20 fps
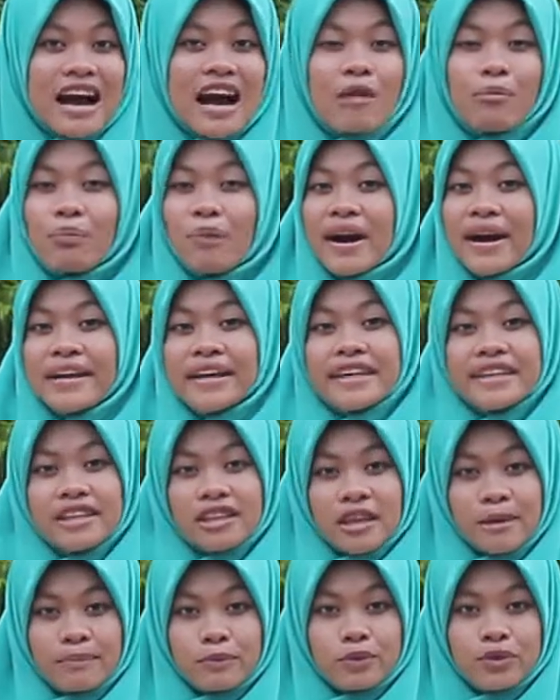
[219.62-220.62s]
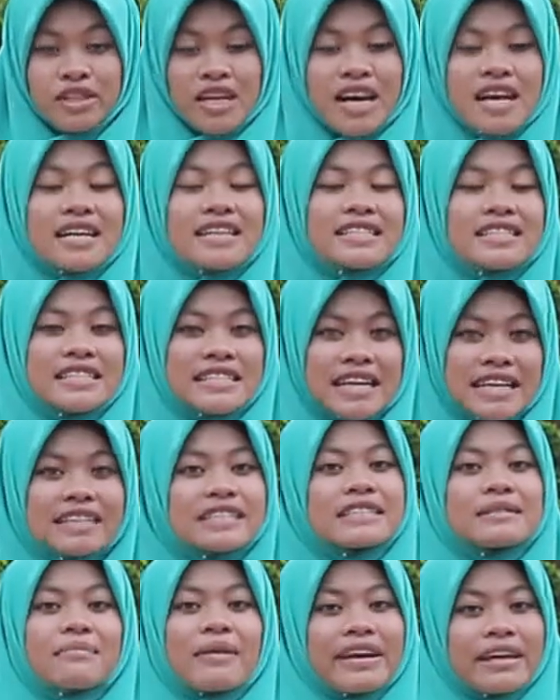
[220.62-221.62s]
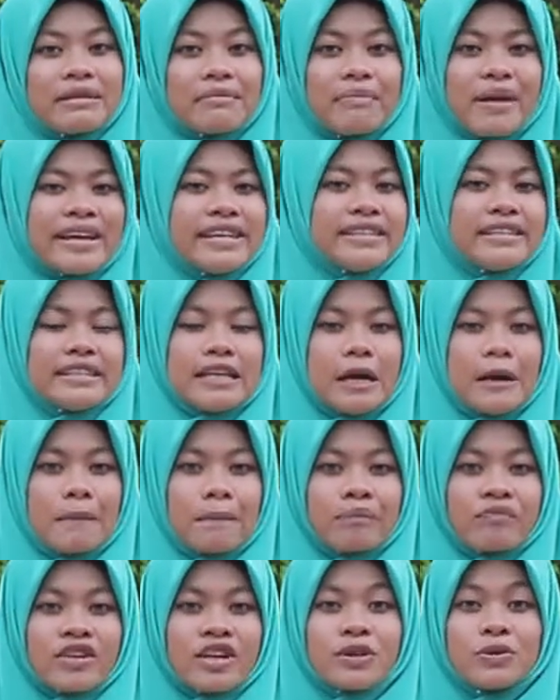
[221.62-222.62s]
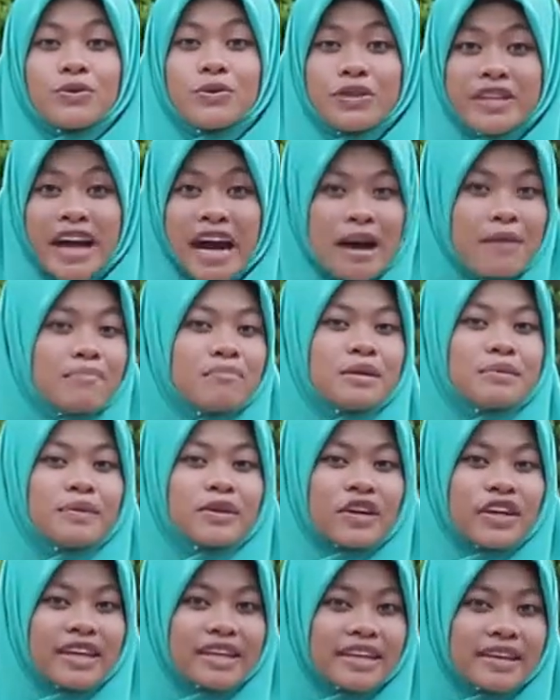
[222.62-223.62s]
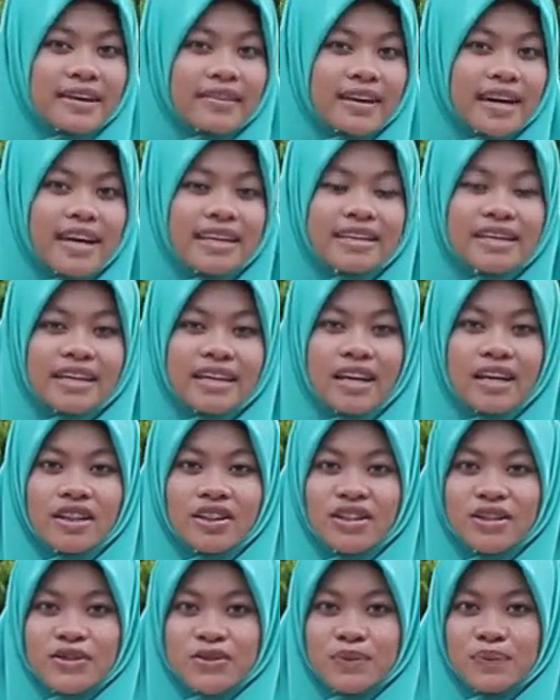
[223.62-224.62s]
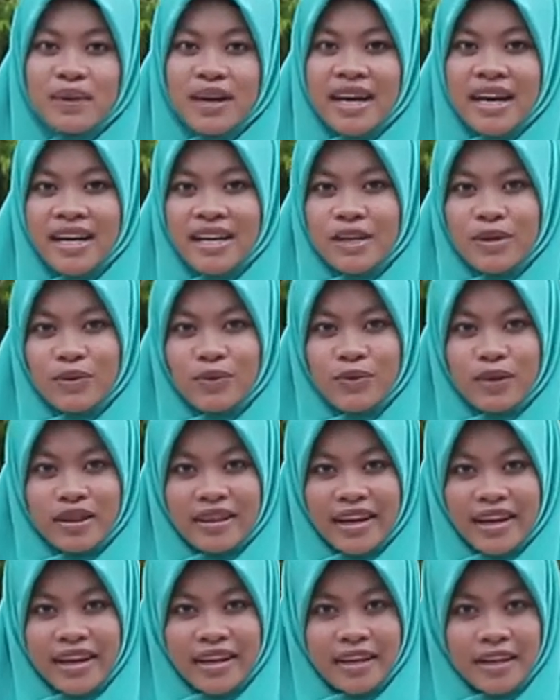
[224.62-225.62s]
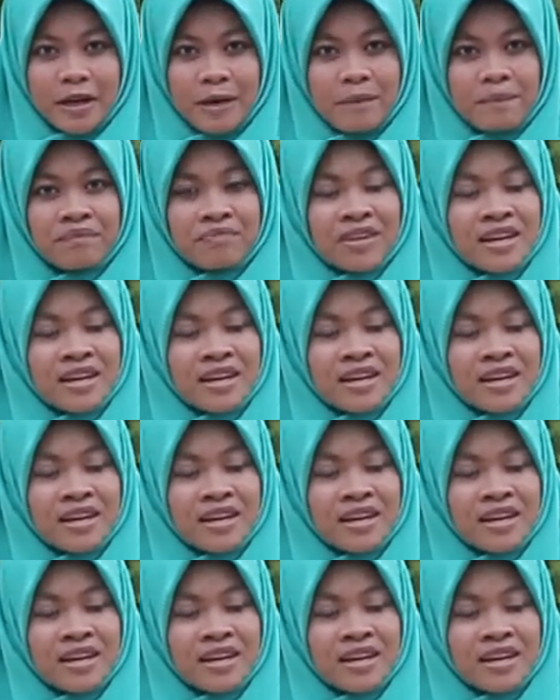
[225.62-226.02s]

apa yang kita punya dengan sebaik-baiknya, guna memperoleh keridaan dari Allah Subhanahu wa Ta'ala.